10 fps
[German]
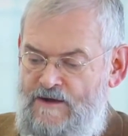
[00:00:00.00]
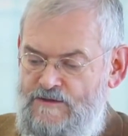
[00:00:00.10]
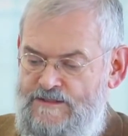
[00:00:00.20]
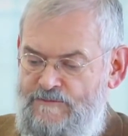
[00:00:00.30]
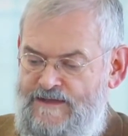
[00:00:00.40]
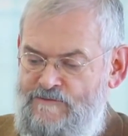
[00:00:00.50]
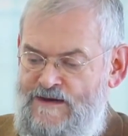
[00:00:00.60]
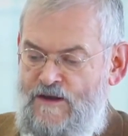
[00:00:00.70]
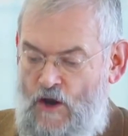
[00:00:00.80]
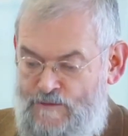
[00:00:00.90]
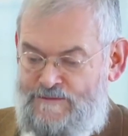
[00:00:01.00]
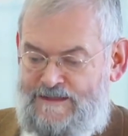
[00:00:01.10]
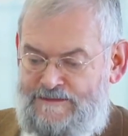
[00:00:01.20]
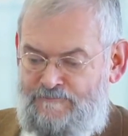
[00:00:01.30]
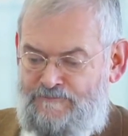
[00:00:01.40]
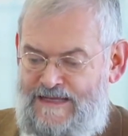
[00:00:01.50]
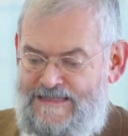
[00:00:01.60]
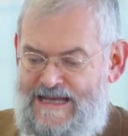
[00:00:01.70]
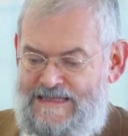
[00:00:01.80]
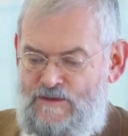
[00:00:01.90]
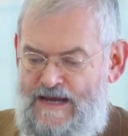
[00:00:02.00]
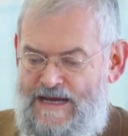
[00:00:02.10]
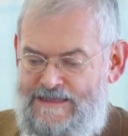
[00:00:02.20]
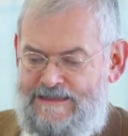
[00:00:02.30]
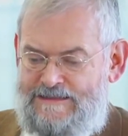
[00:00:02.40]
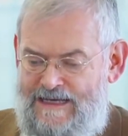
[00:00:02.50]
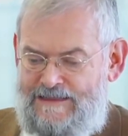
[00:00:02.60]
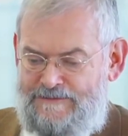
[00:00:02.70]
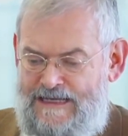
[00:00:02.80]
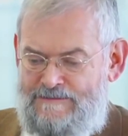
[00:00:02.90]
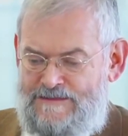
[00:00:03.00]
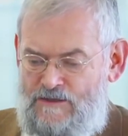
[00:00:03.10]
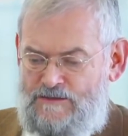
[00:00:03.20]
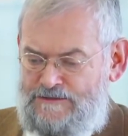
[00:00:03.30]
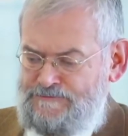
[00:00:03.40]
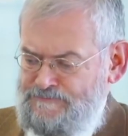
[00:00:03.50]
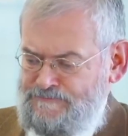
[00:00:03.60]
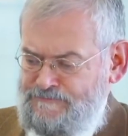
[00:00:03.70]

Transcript: Und der Verleumder ist also einer, der eben solchen,